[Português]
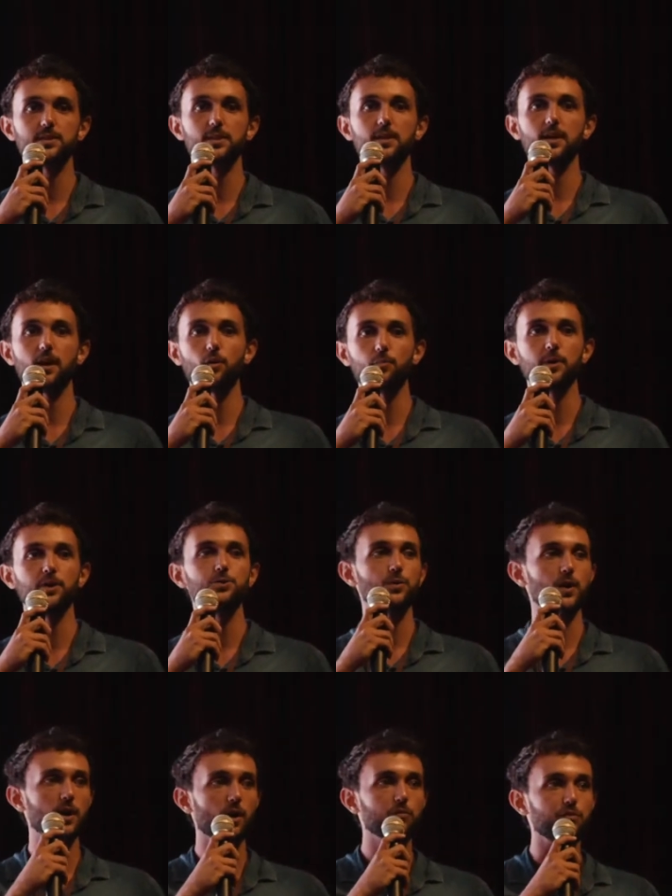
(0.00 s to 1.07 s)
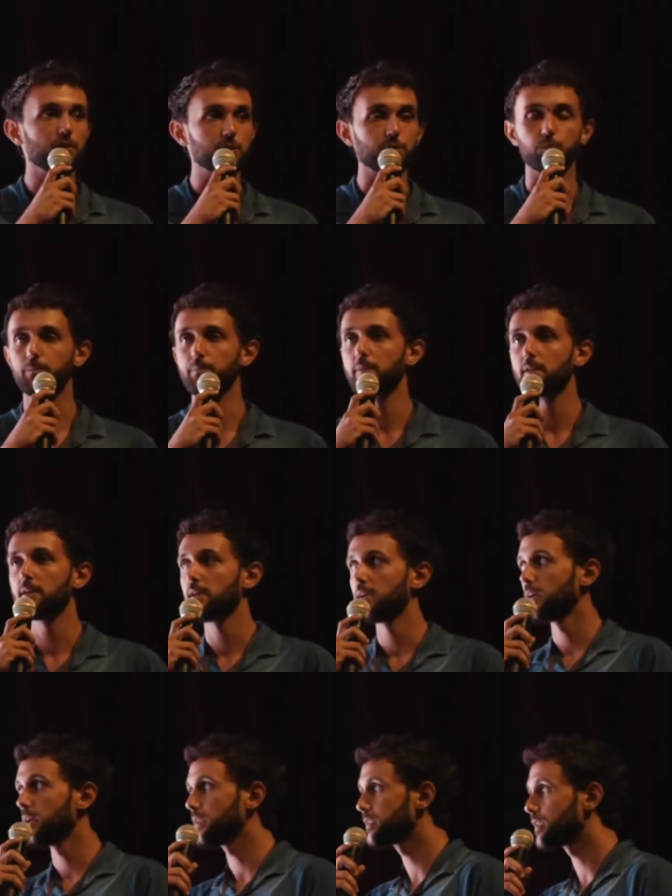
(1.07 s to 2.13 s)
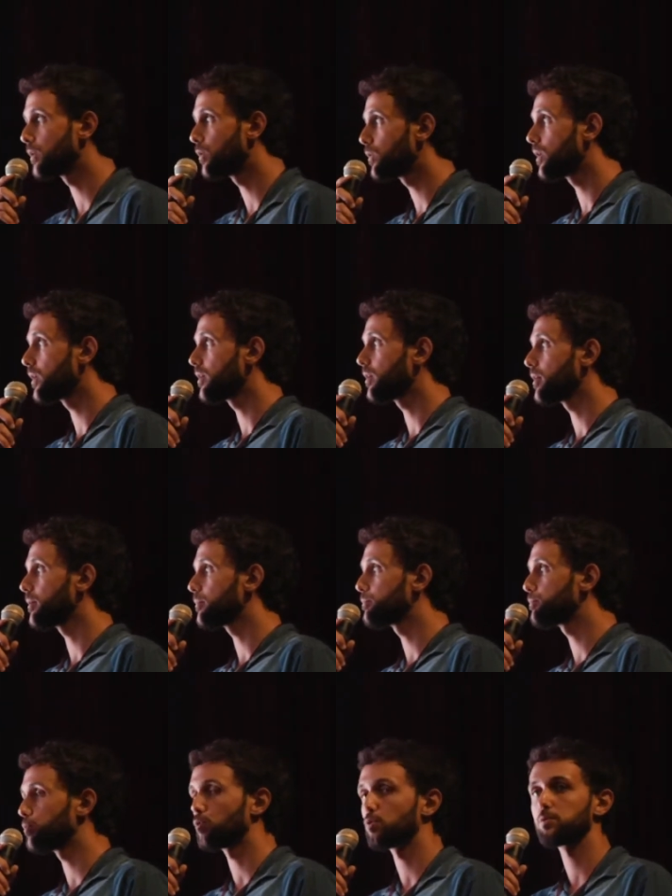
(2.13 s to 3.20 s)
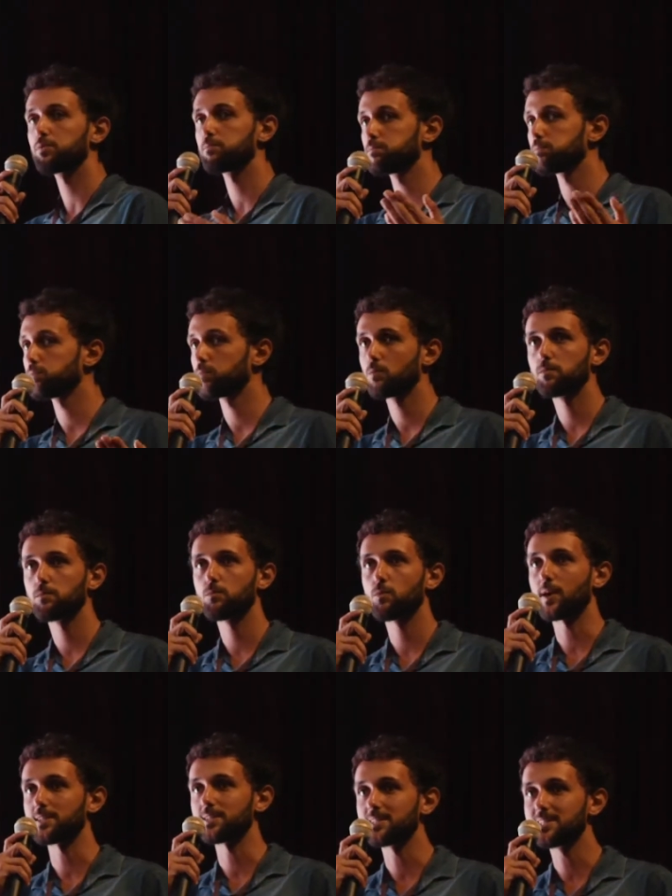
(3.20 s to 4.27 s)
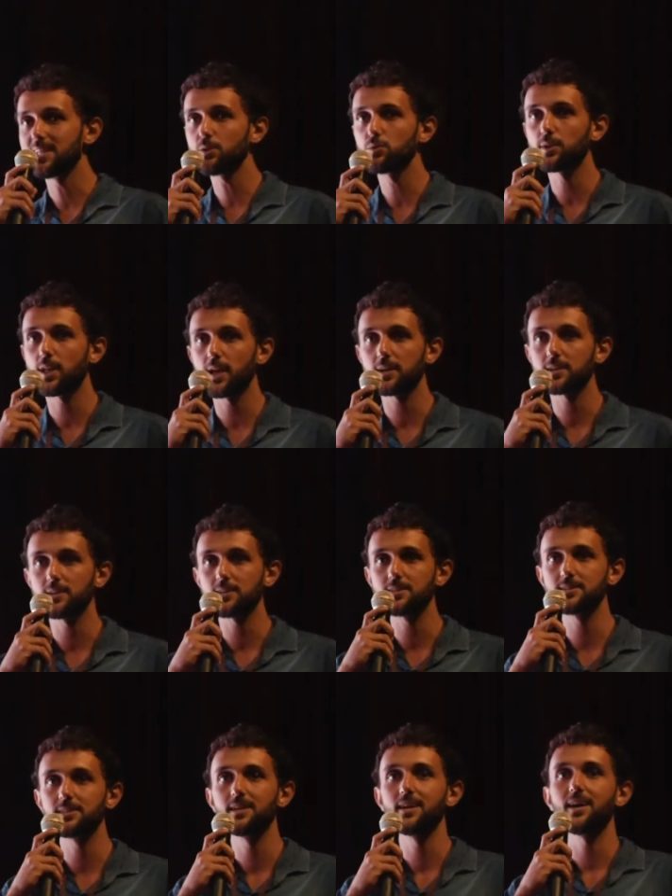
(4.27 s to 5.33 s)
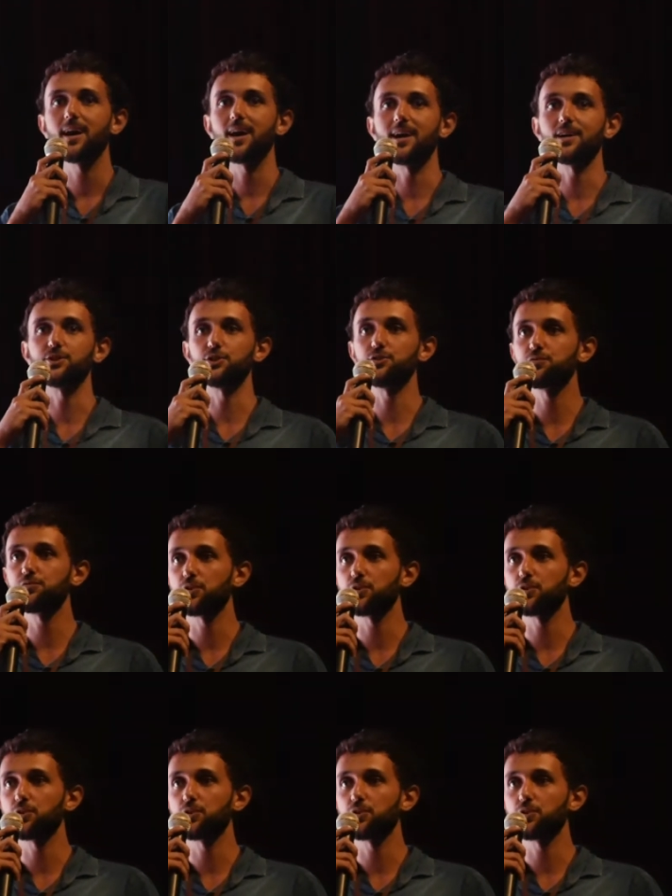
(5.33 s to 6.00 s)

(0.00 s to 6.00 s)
que seria realmente um cacau fino. Então, por quase cinco décadas, a gente